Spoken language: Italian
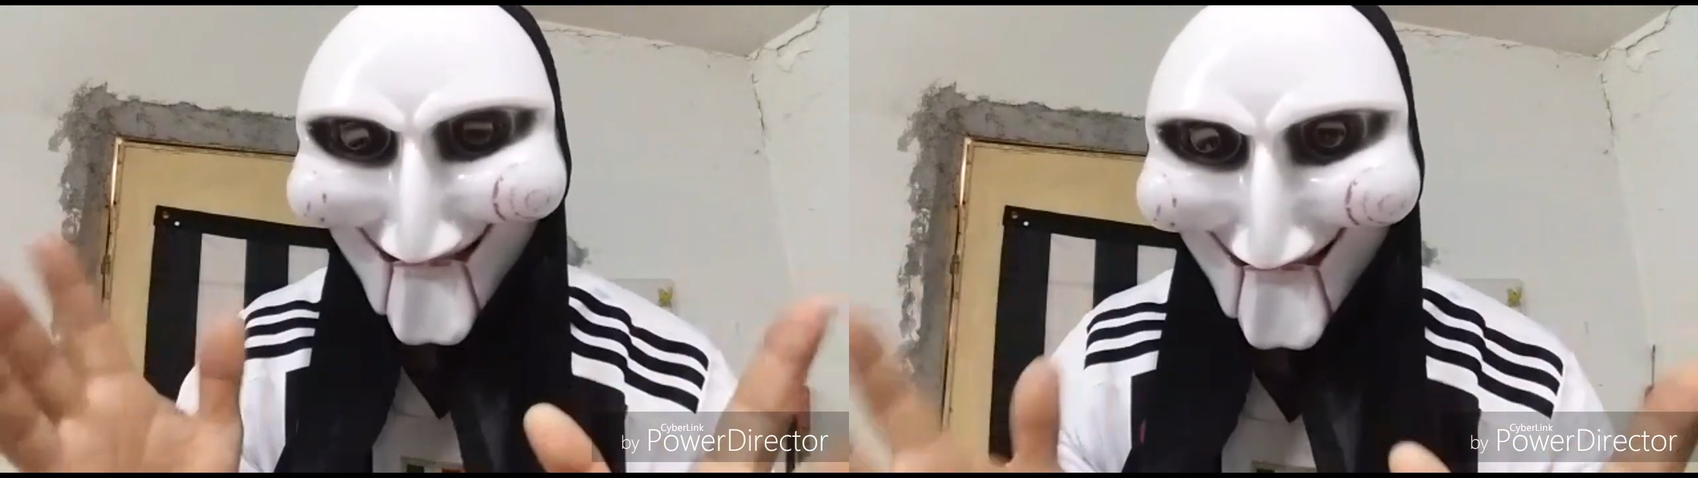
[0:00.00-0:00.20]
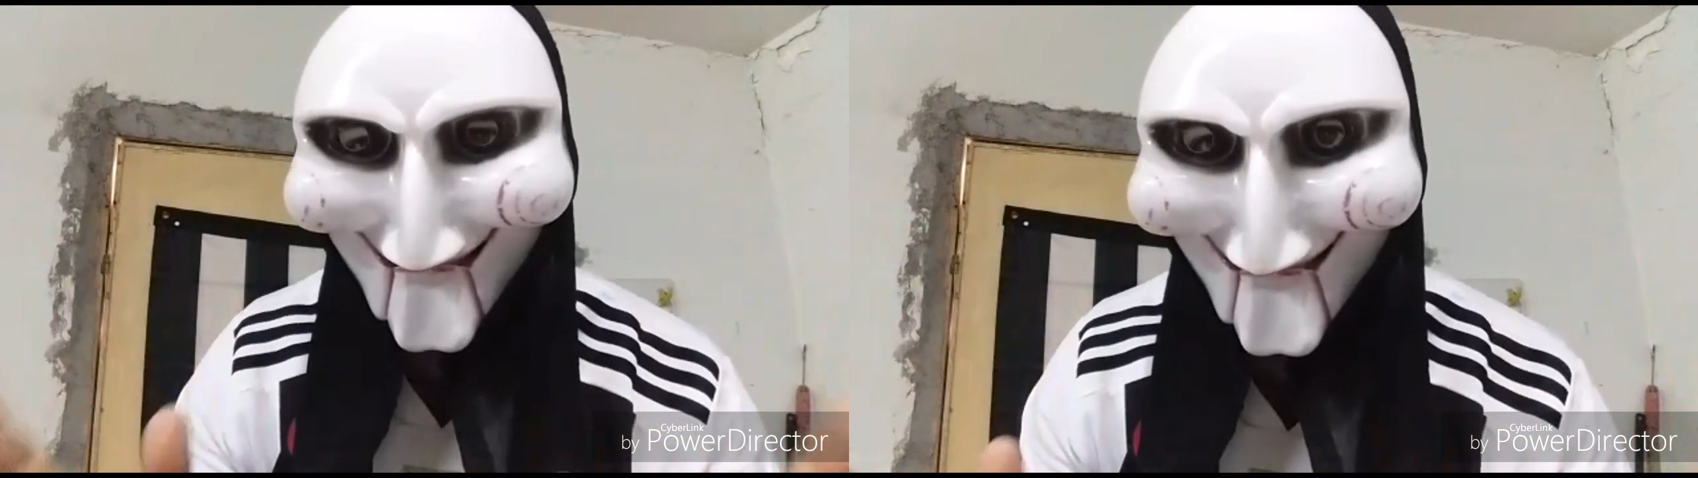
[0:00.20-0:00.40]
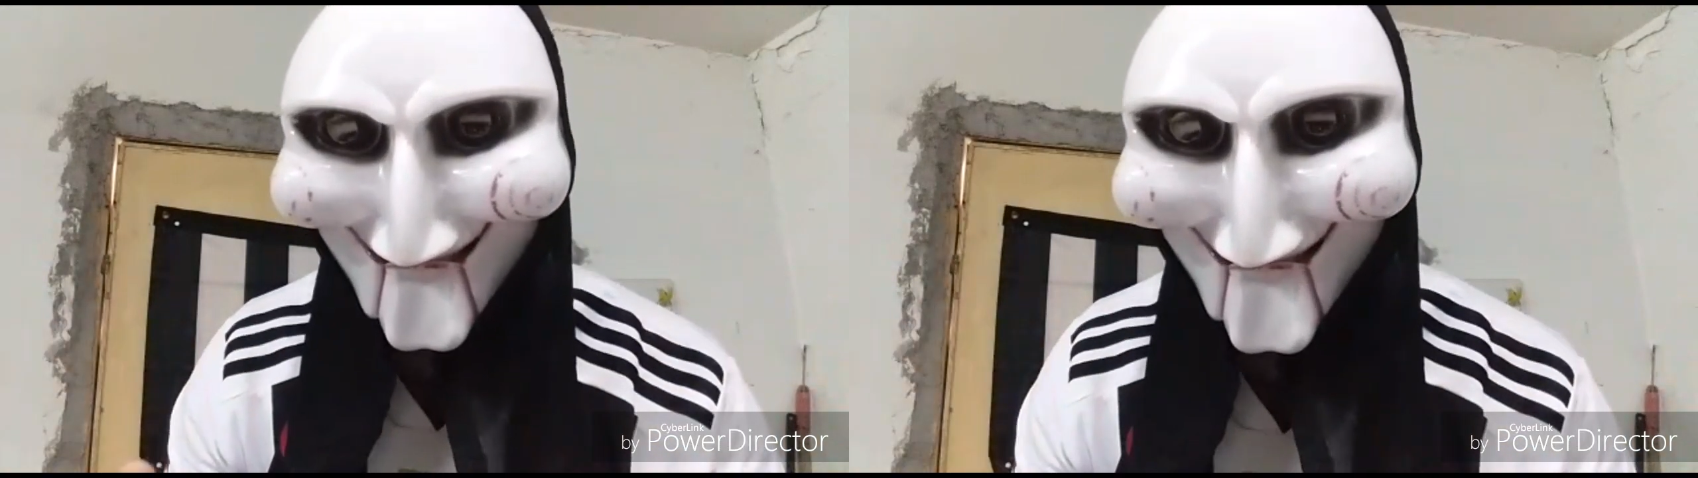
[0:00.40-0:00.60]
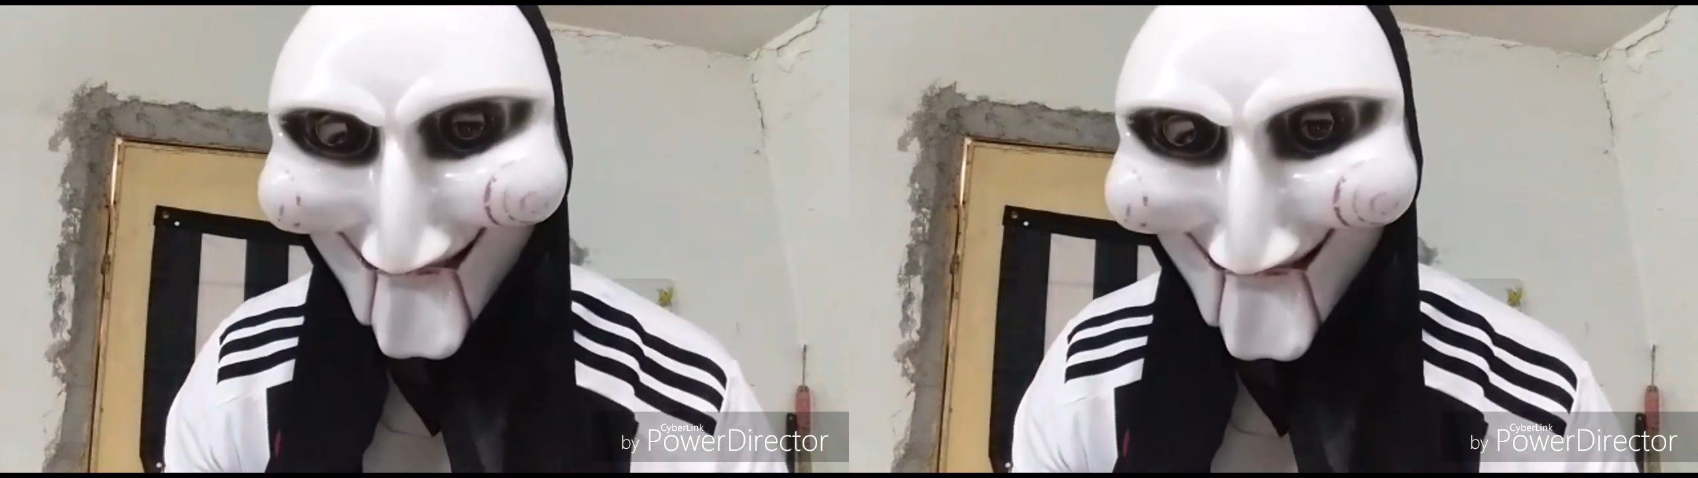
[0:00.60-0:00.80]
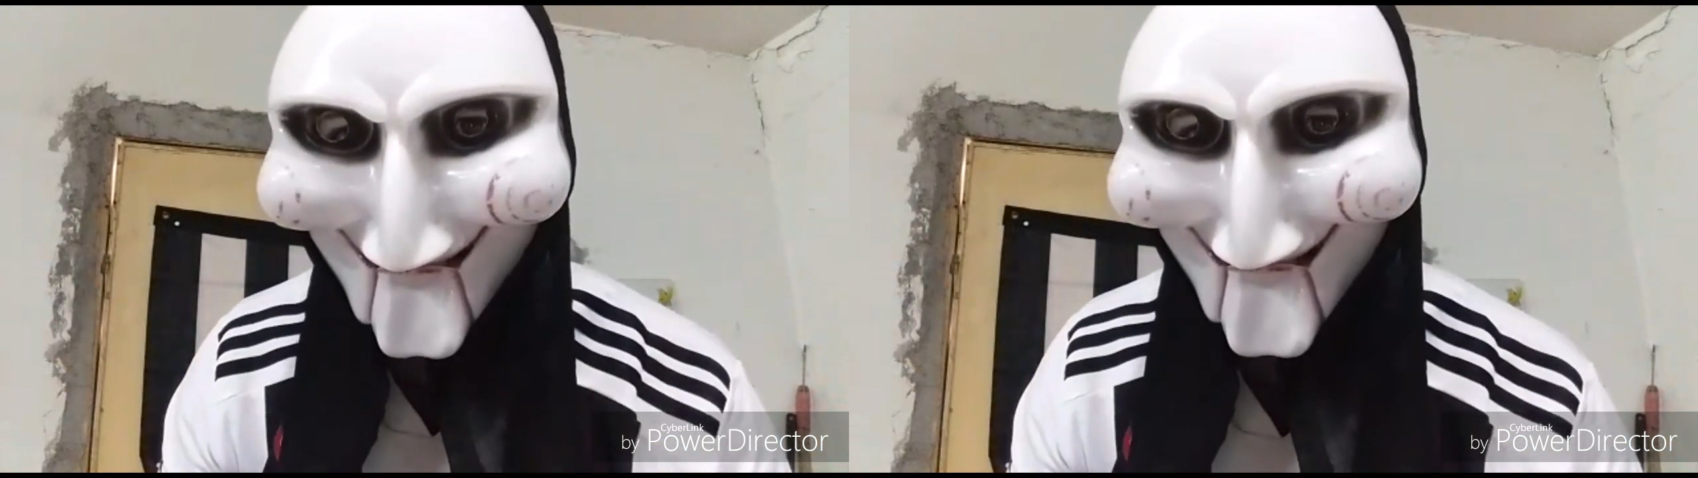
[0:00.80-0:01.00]

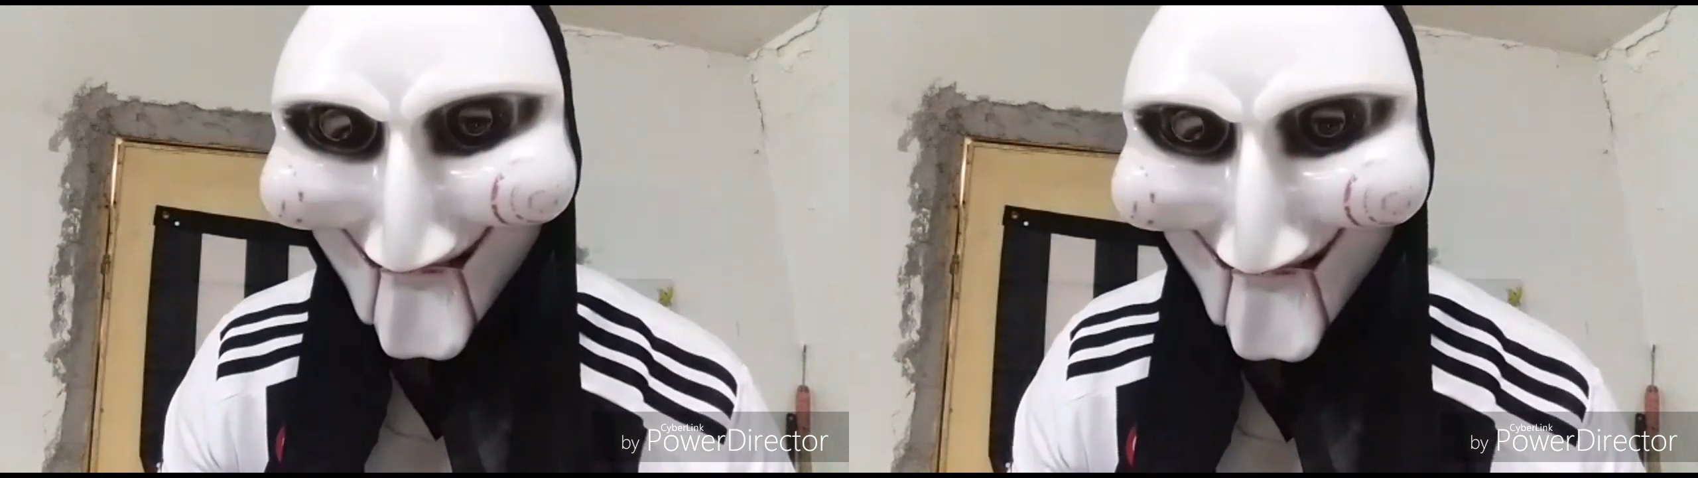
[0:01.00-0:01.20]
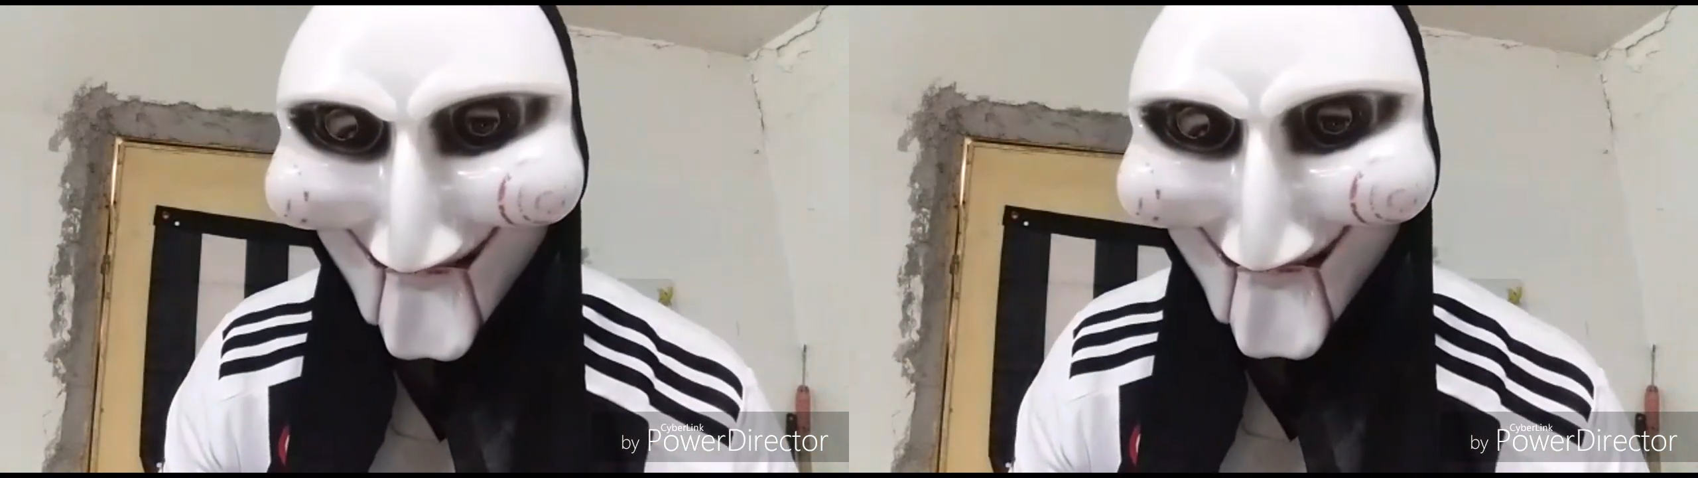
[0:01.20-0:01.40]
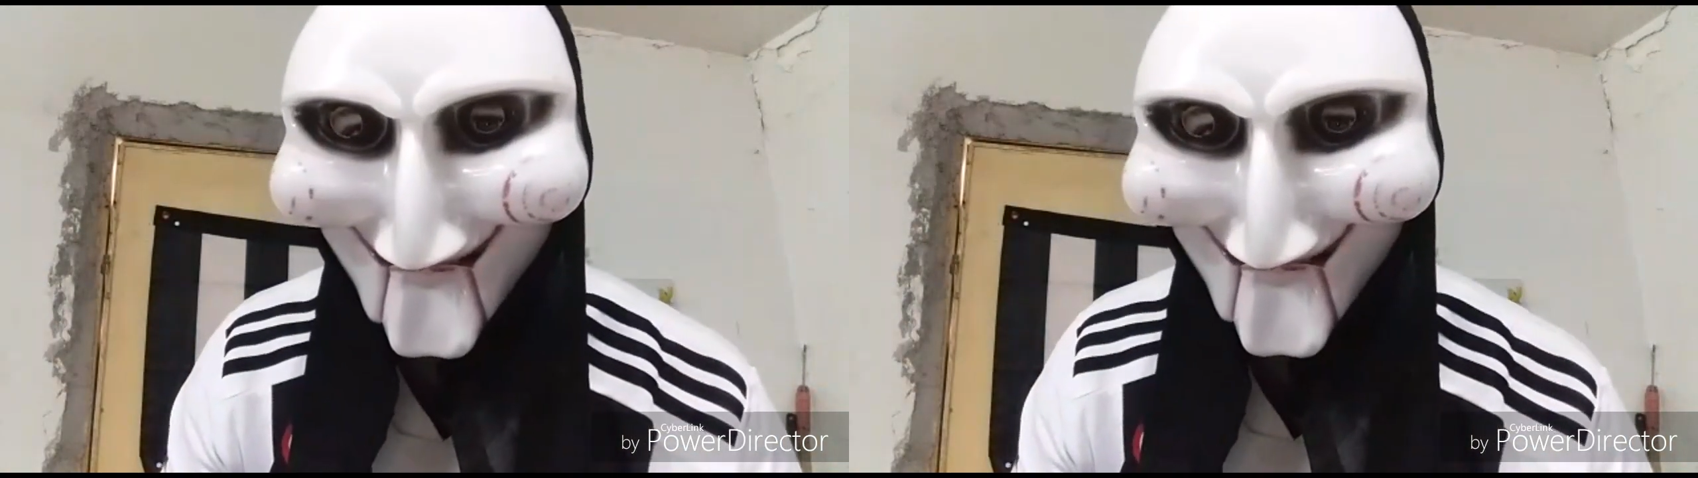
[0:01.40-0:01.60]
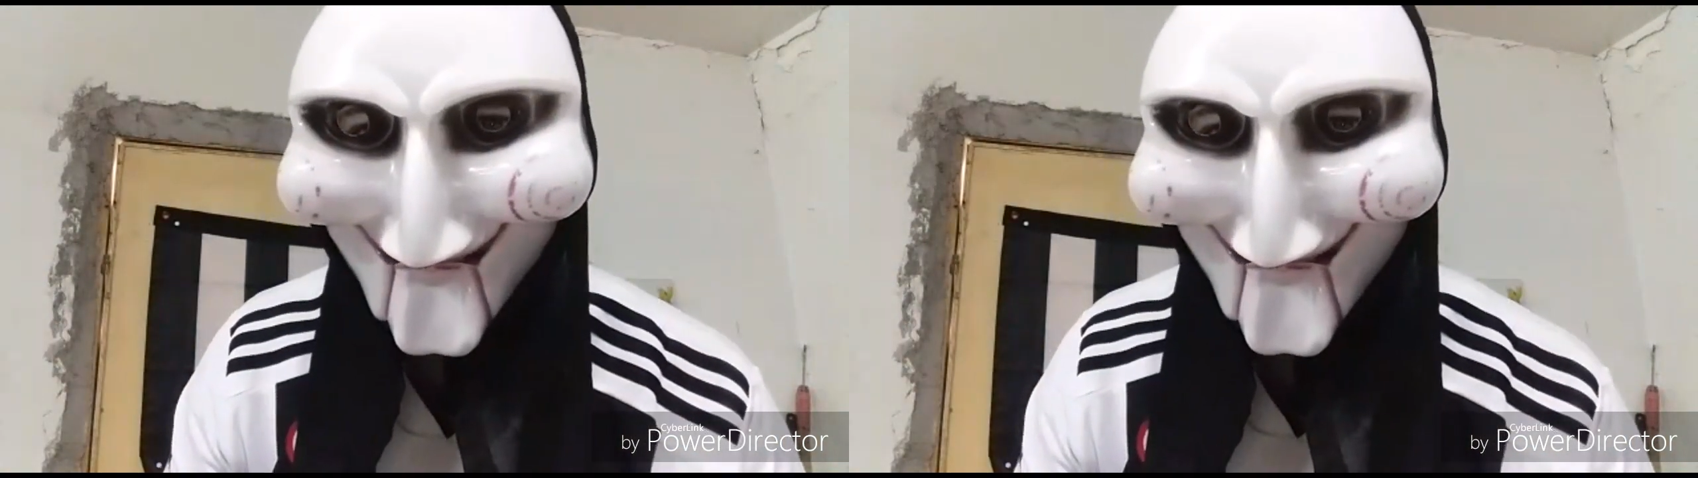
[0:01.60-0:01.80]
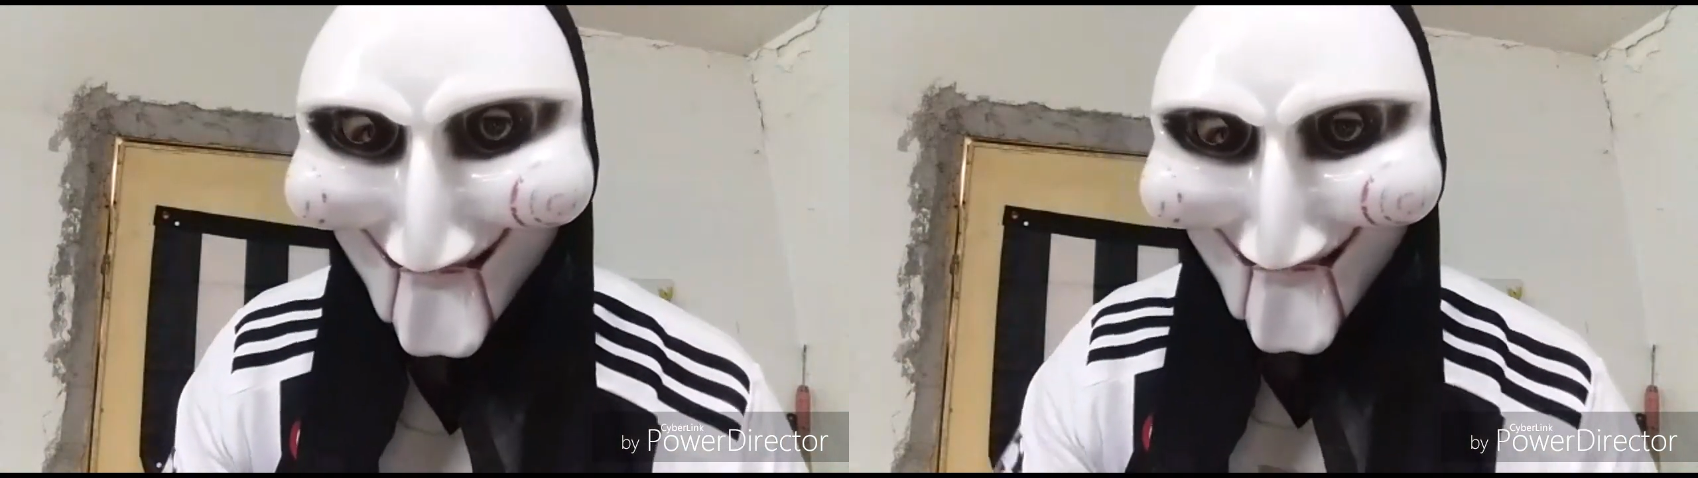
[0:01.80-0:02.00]
saltasse,
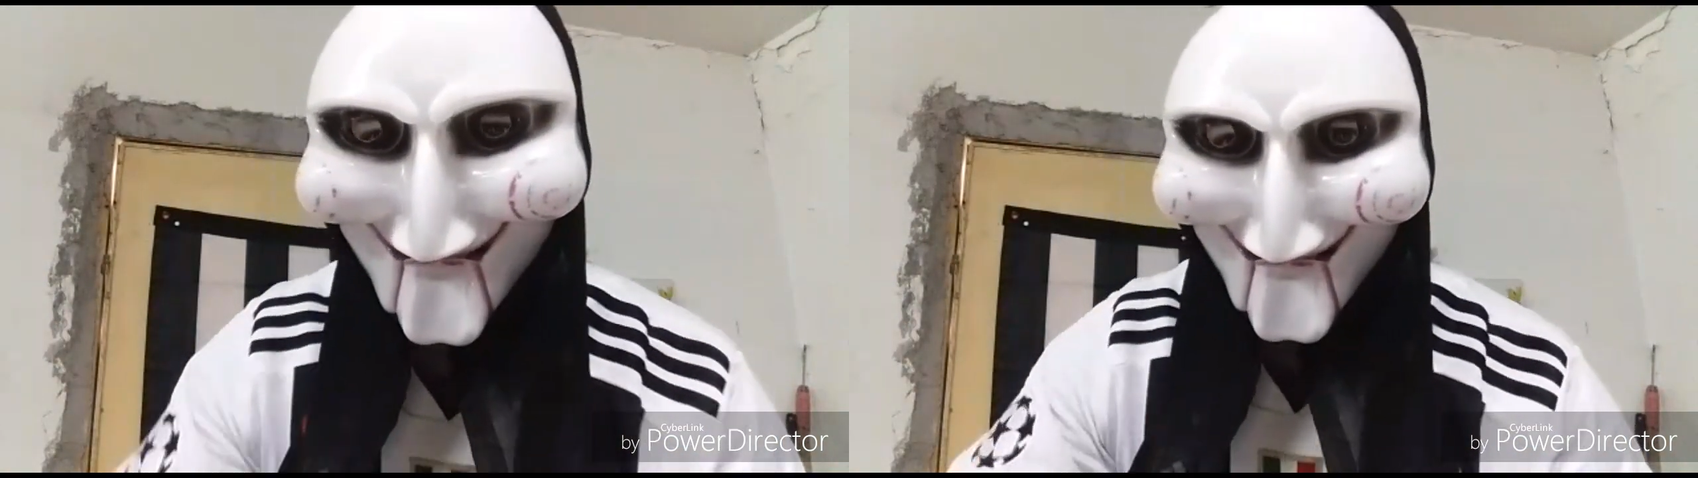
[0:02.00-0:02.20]
sarà